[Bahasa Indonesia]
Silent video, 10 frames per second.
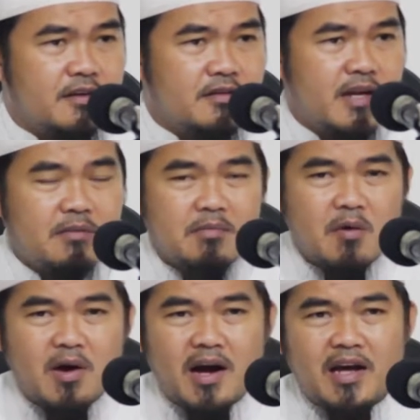dan
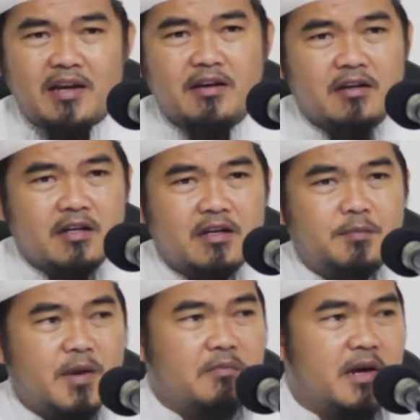bawaan
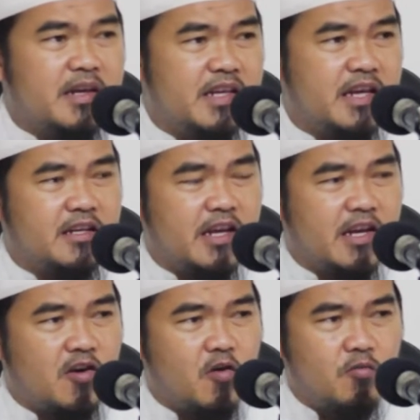kepribadian
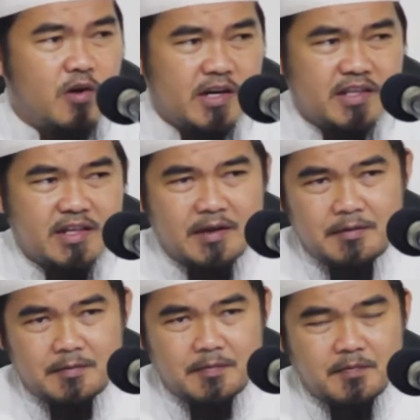dari kaum wanita.
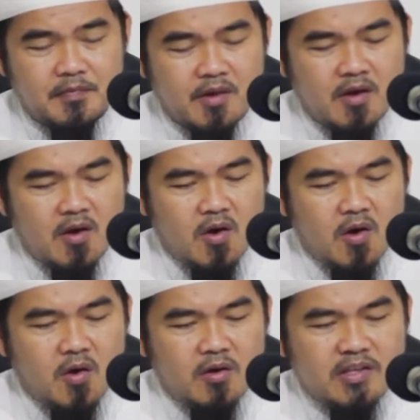
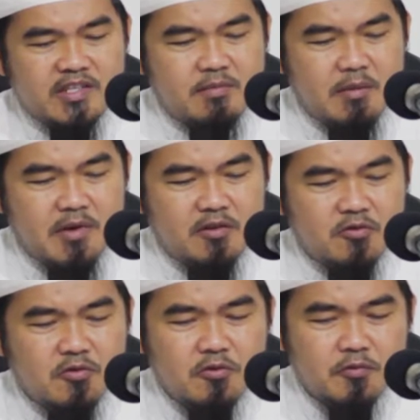Oleh sebab
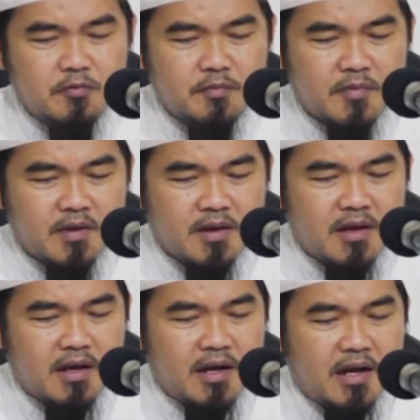itu,
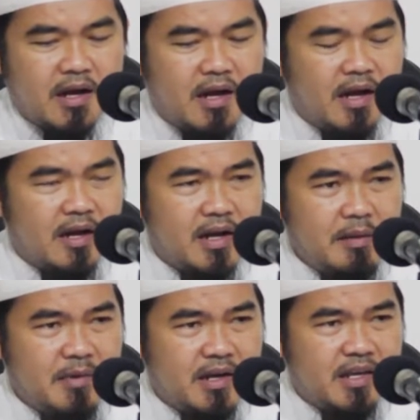
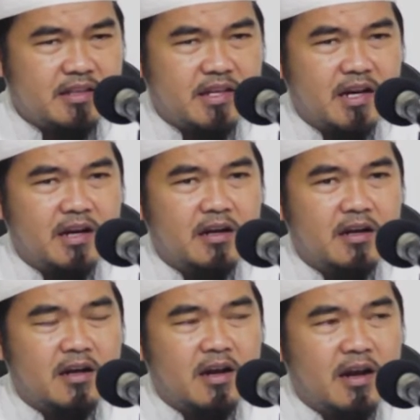agama kita
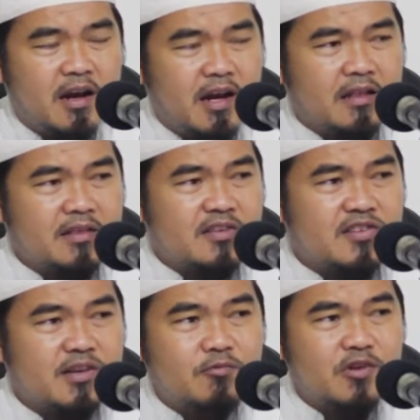
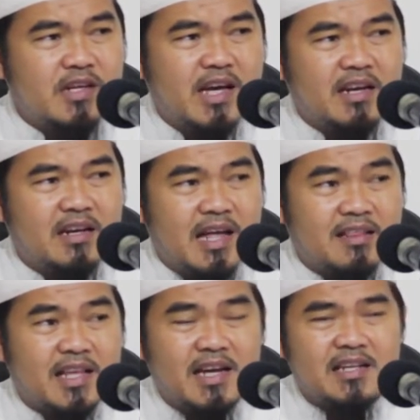lantas kemudian
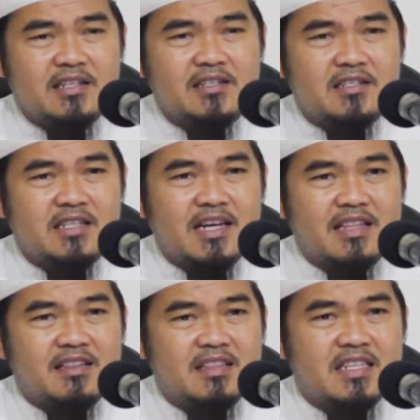datang
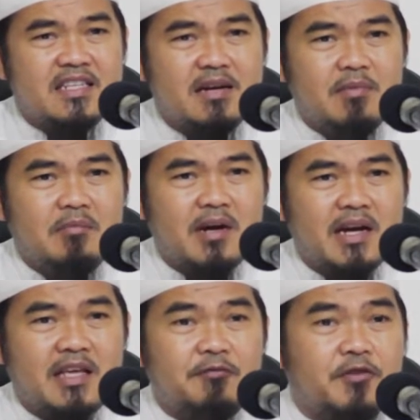dengan tidak
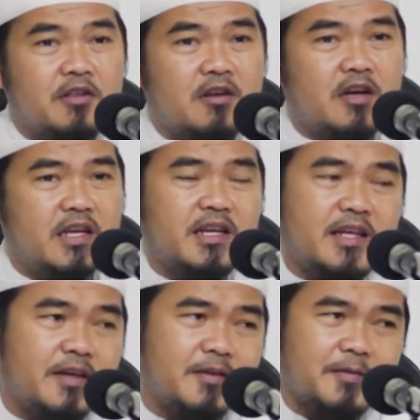memerangi fitrah
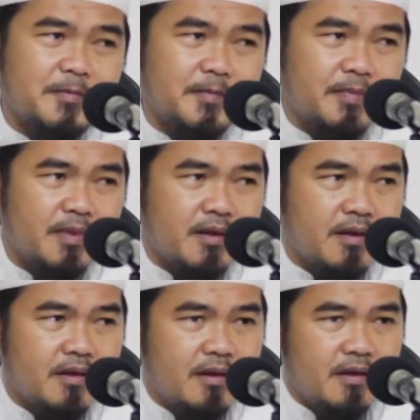ini.
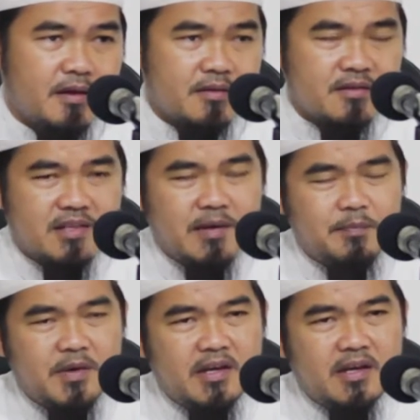
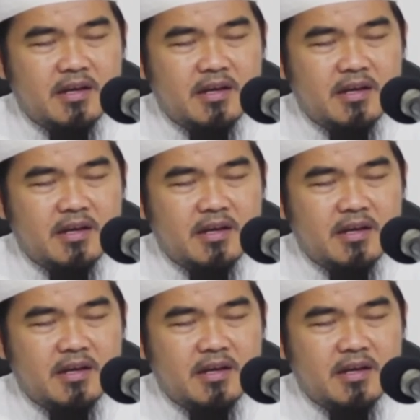Tetapi